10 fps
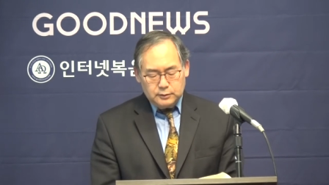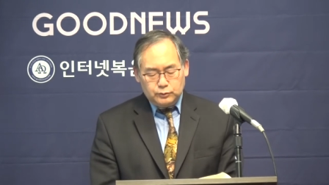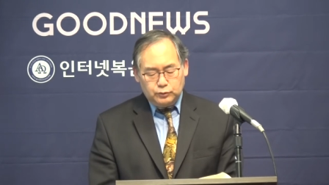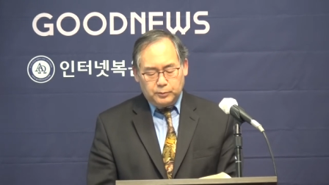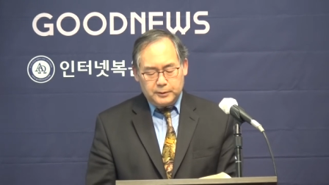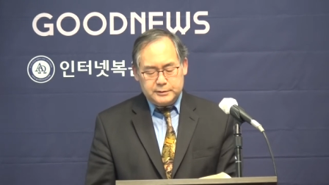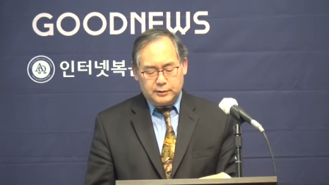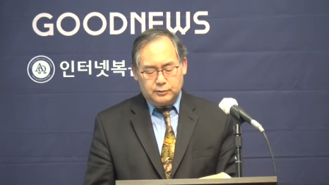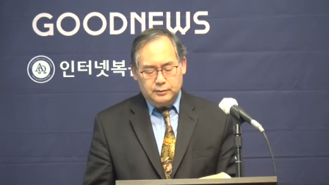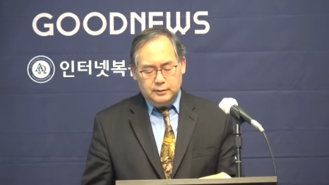두
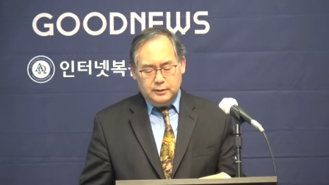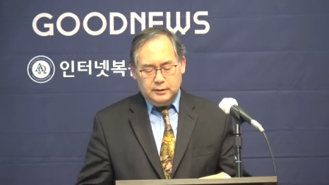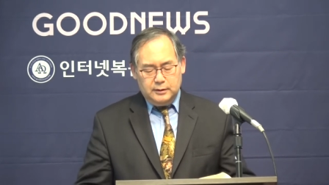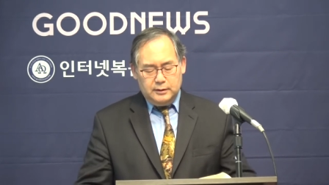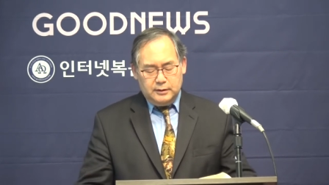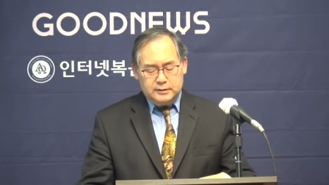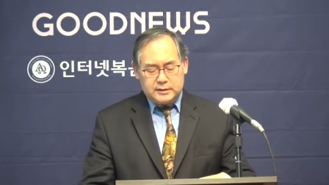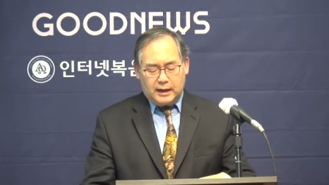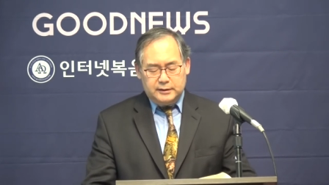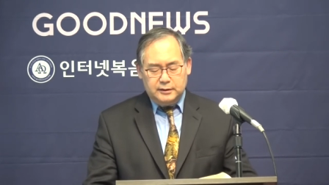번째로
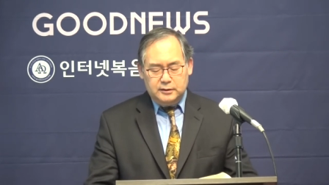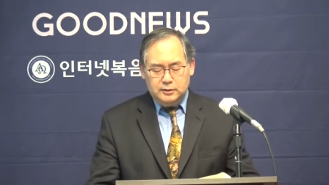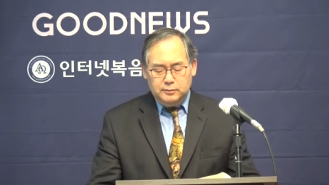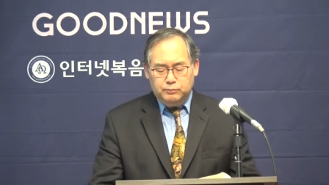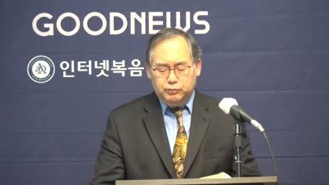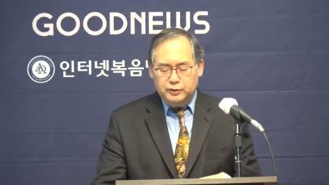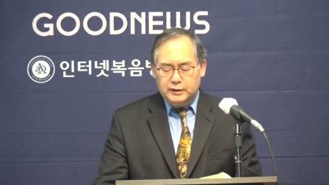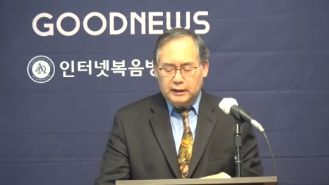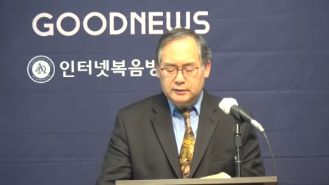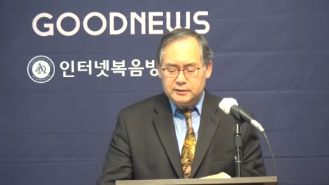자기를
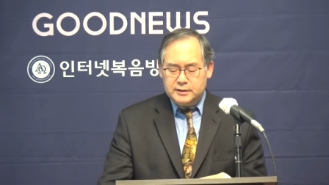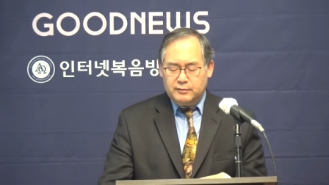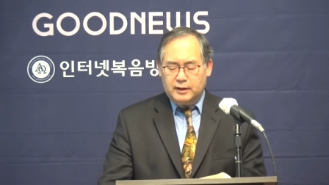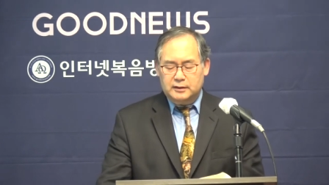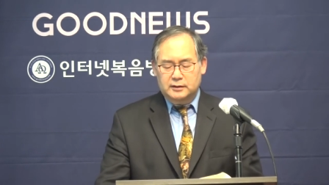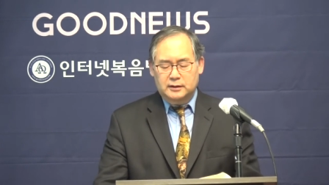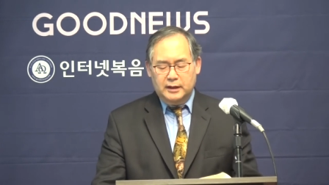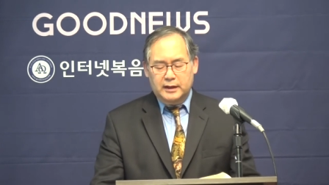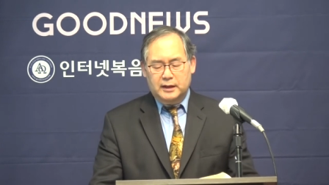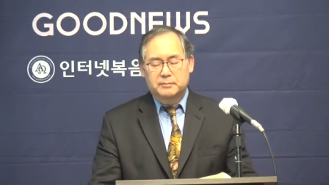부인하는 생활을
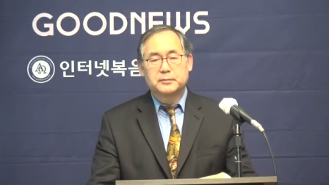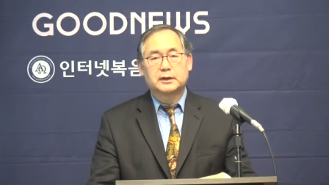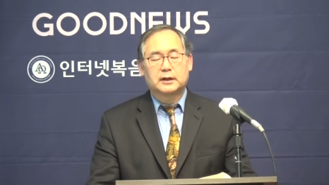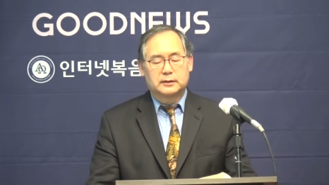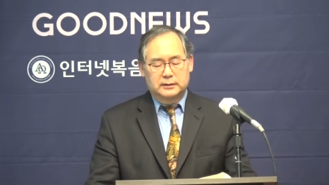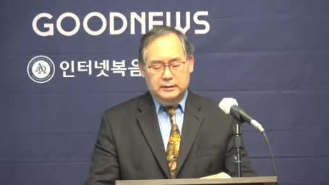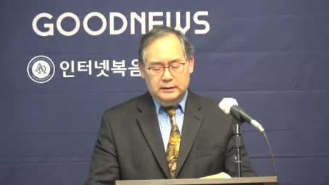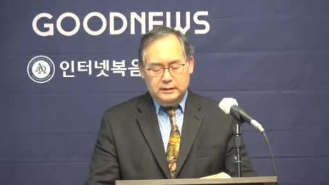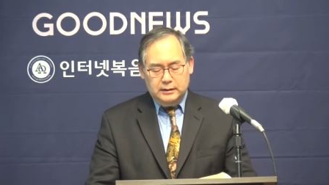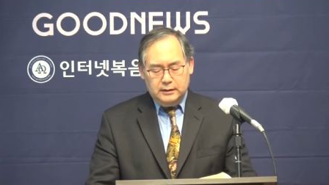해야 합니다.
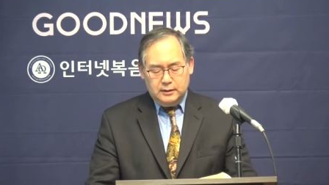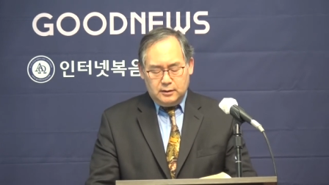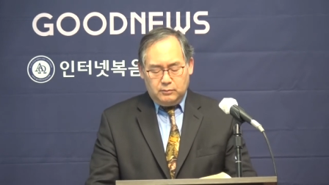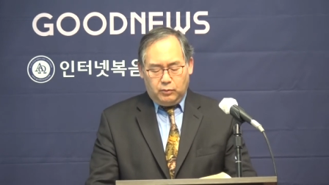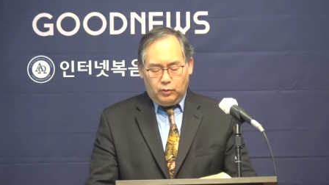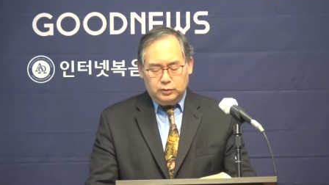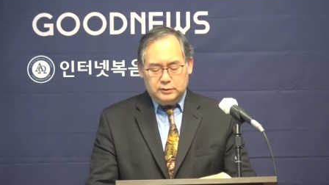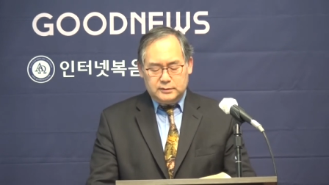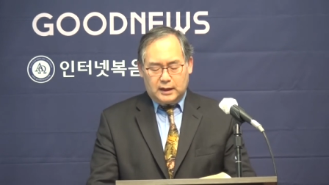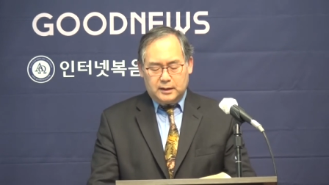
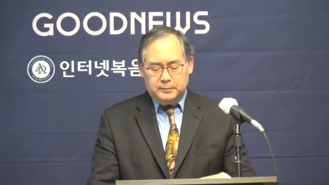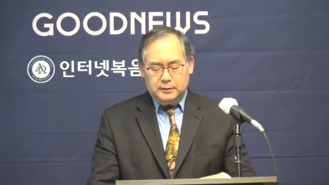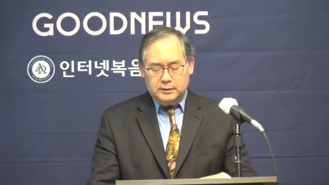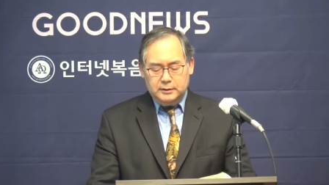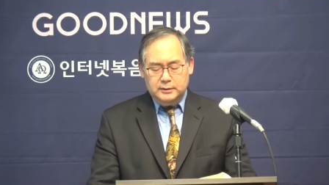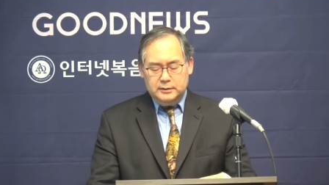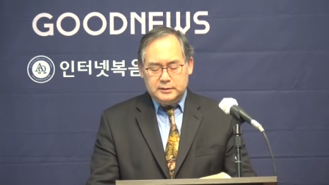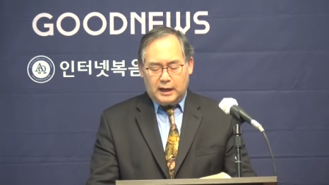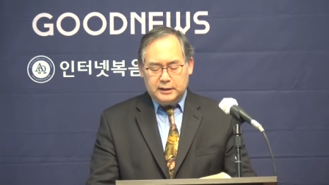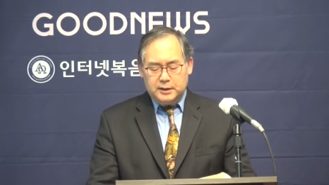모든 사람은
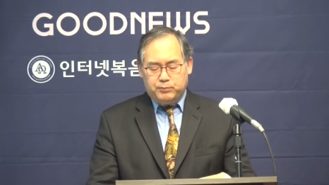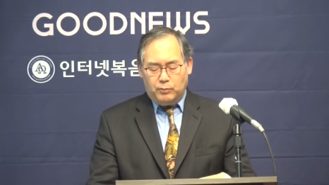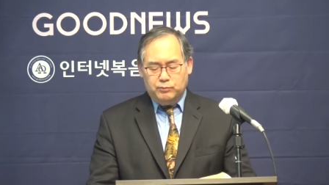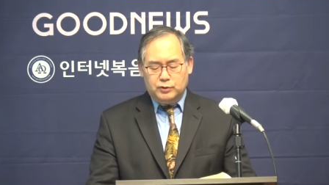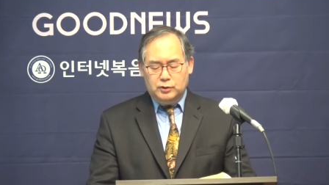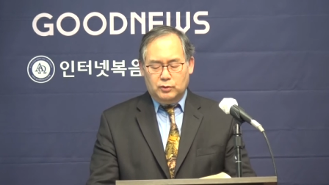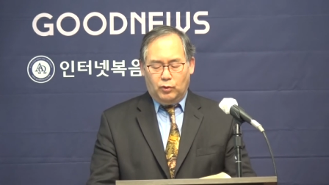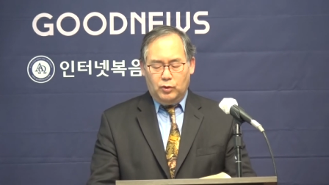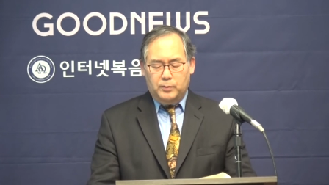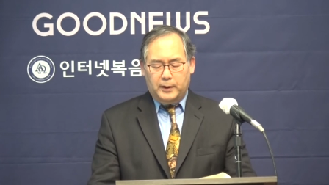자기 본분을
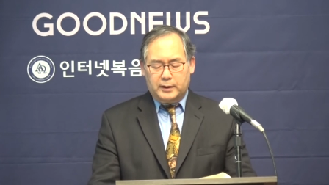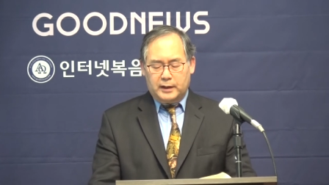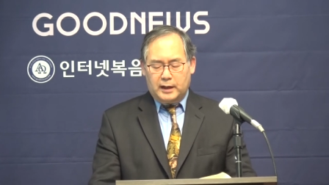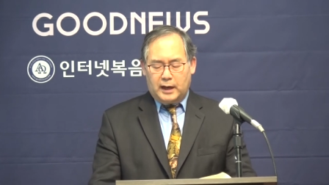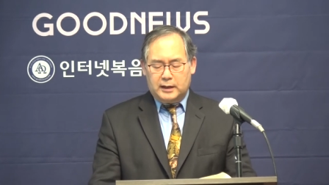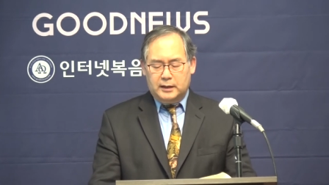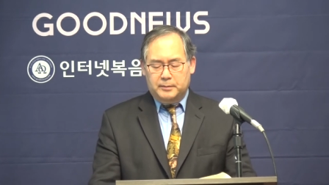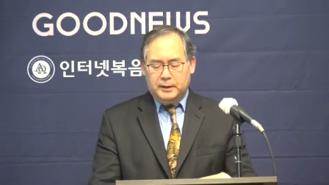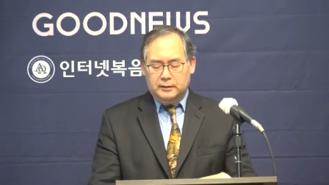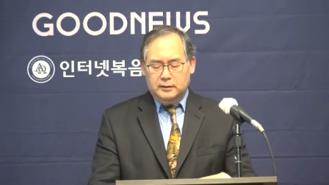올바르게
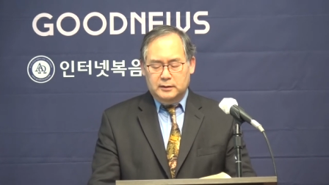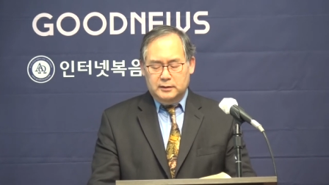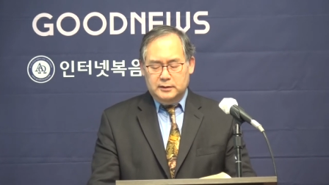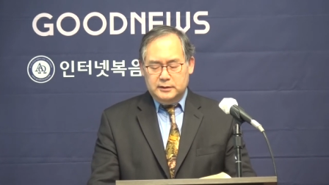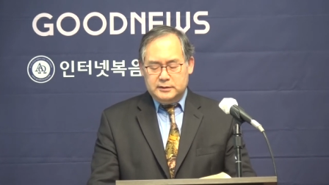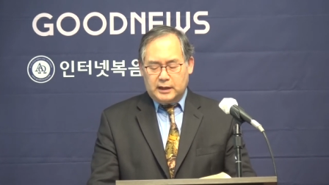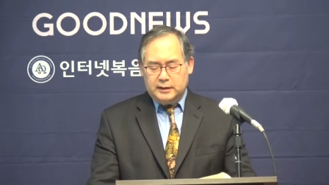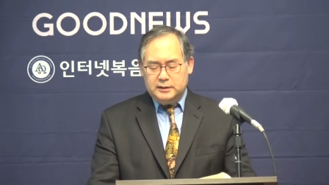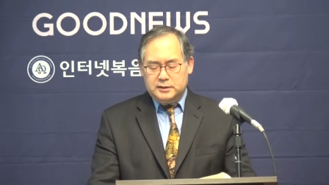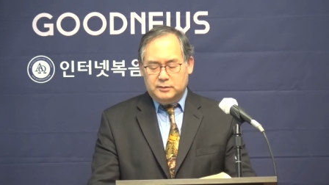알아야만
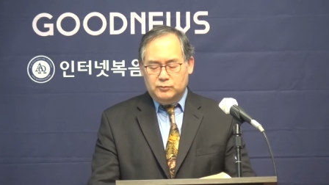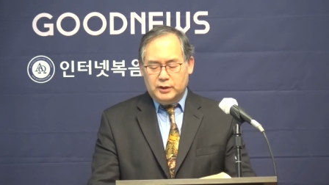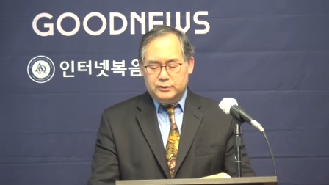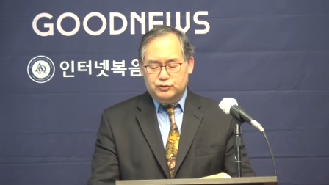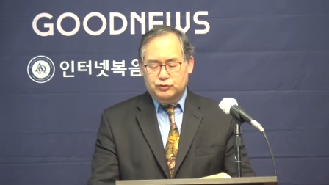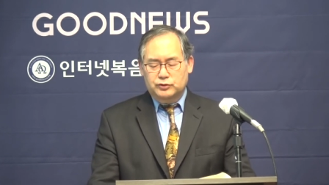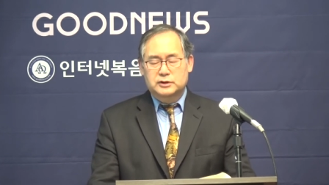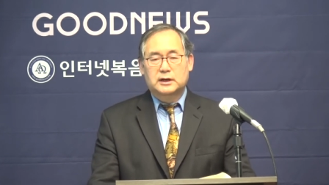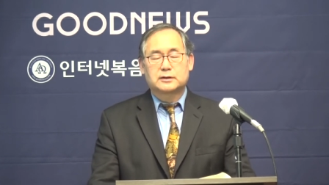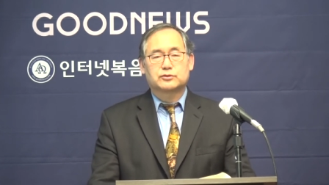자기 직무에
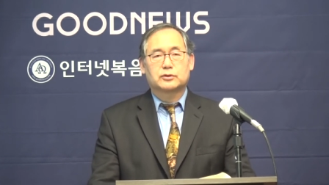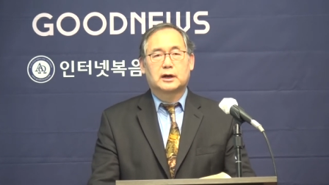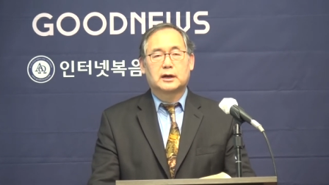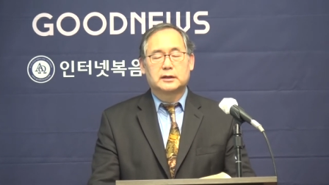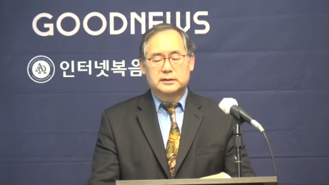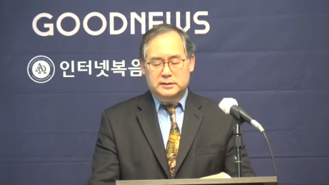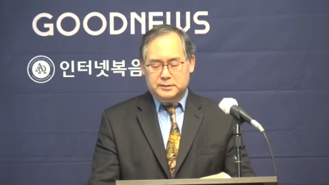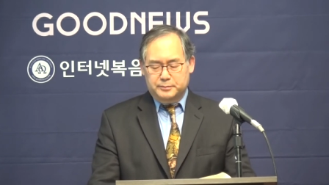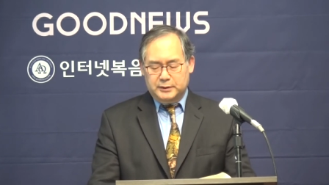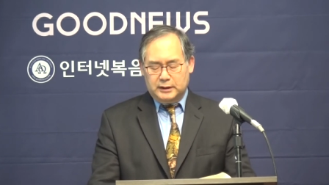충실할 수가
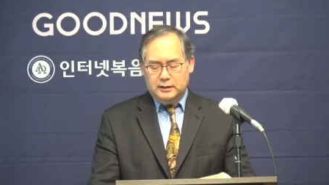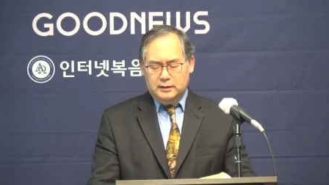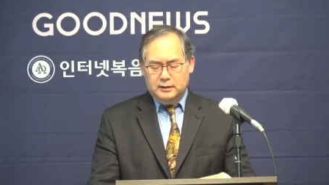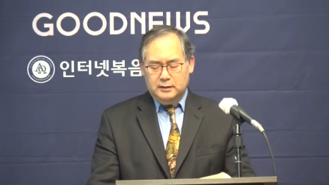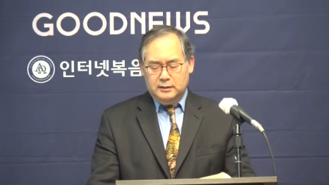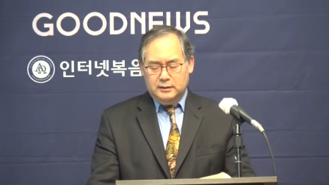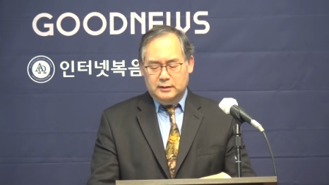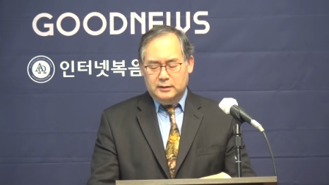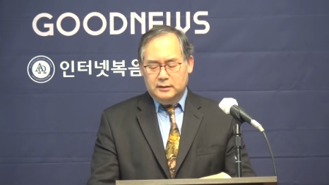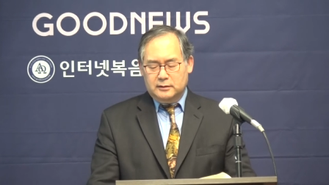있습니다.
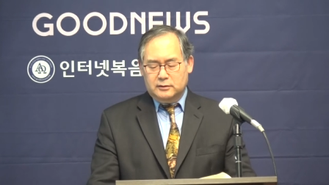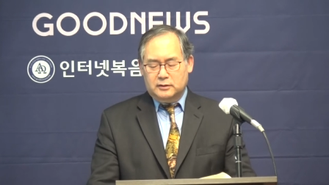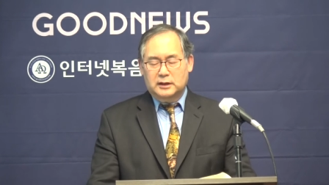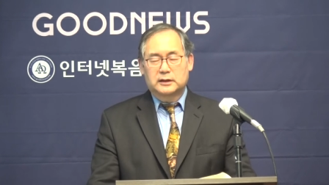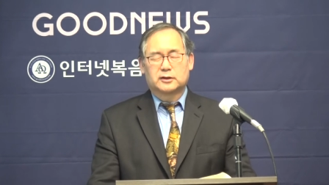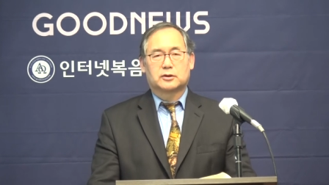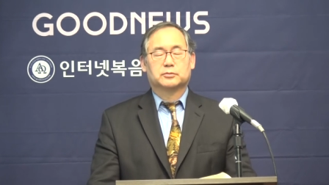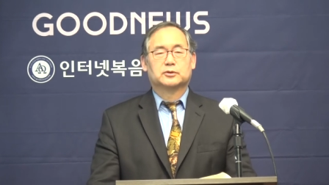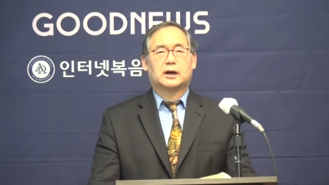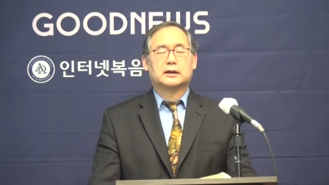그러나
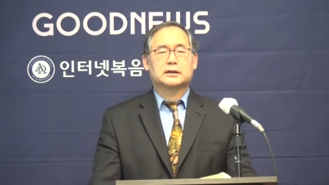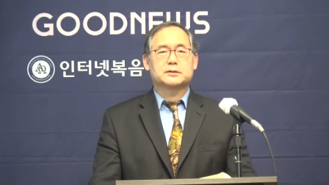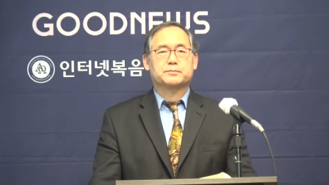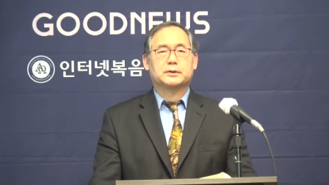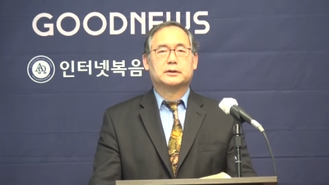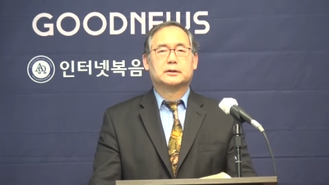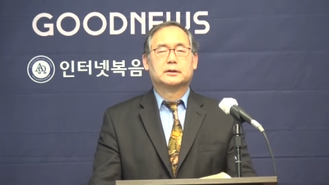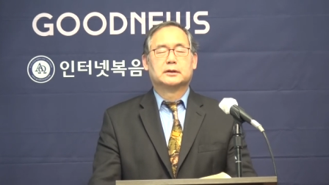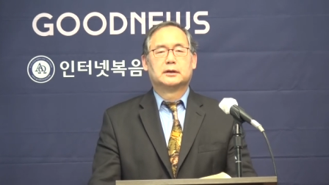여러분도 알다시피